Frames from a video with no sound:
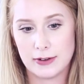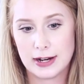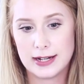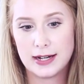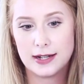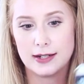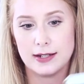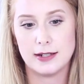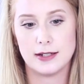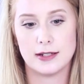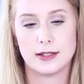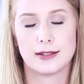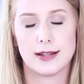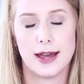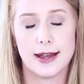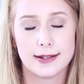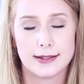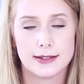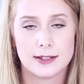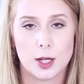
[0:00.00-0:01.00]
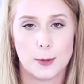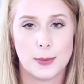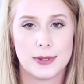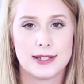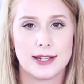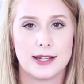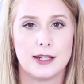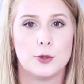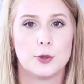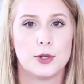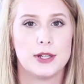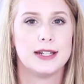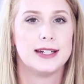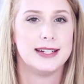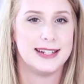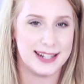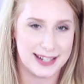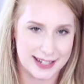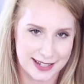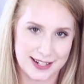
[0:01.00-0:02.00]
wenn ihr die Zeitenzauber-Trilogie
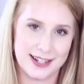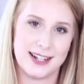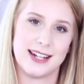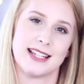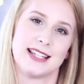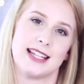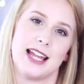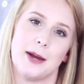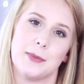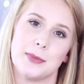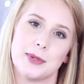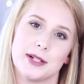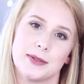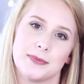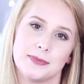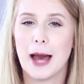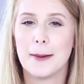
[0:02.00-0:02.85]
nicht gelesen habt.